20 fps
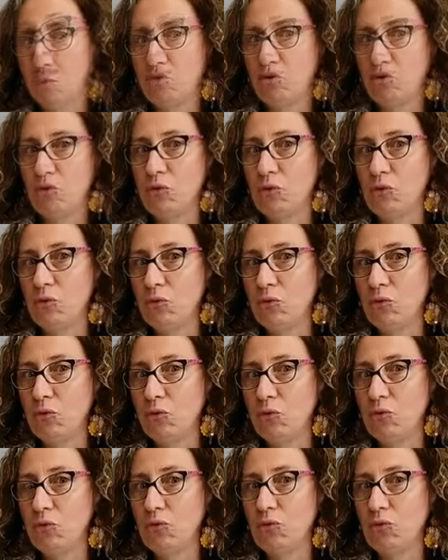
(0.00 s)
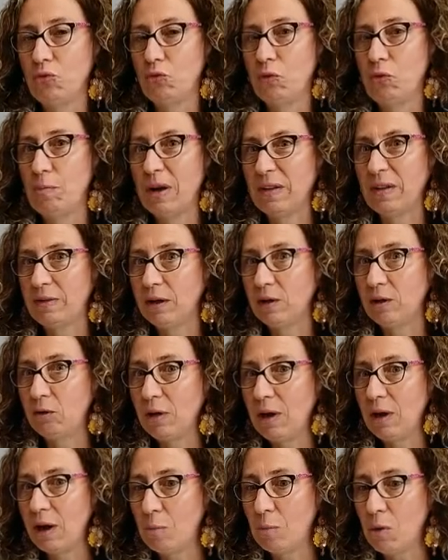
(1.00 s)
Donc je suis
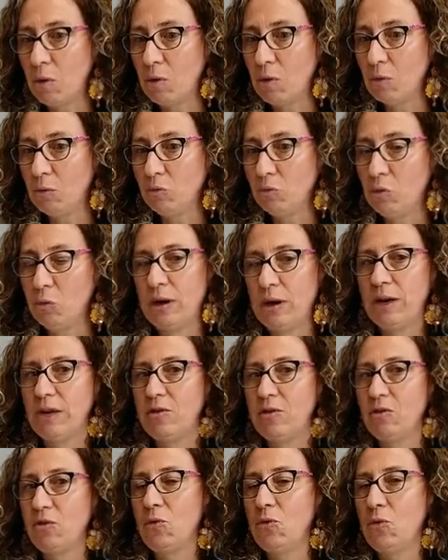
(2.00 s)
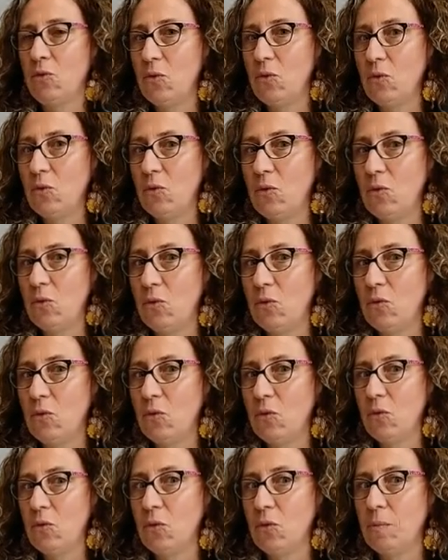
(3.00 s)
particulièrement honorée
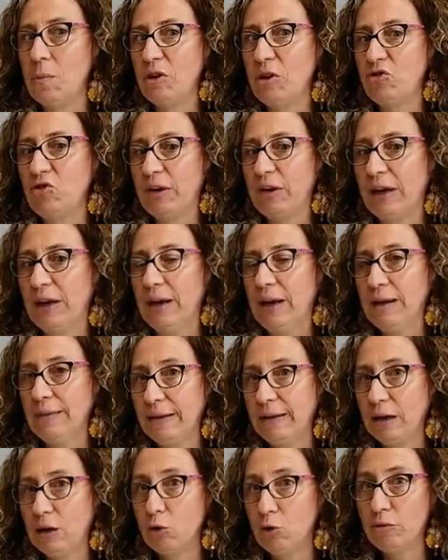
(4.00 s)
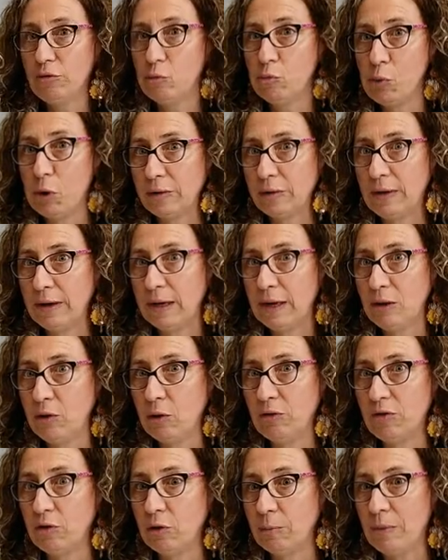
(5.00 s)
de ben, l'intérêt que vous portez à
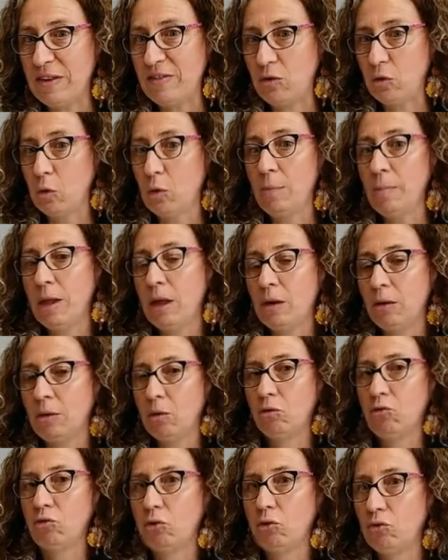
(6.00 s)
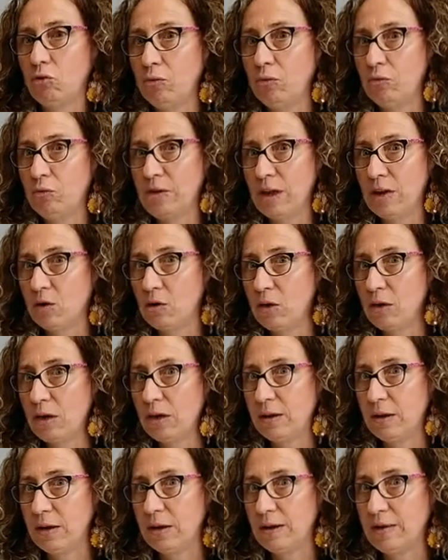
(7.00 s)
notre formation, dans le sens où vous êtes
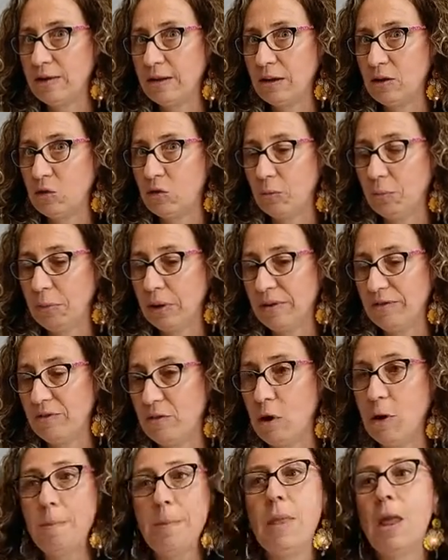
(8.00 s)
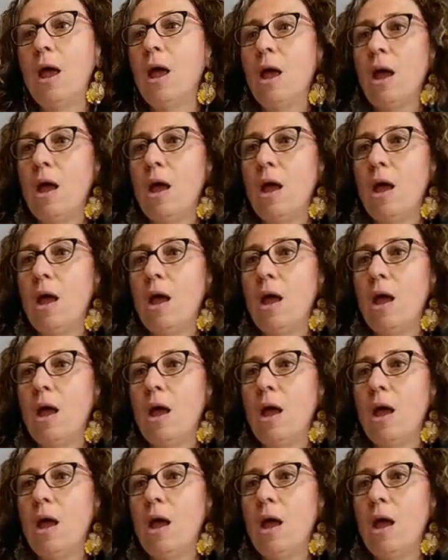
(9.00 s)
connecté à cette plateforme.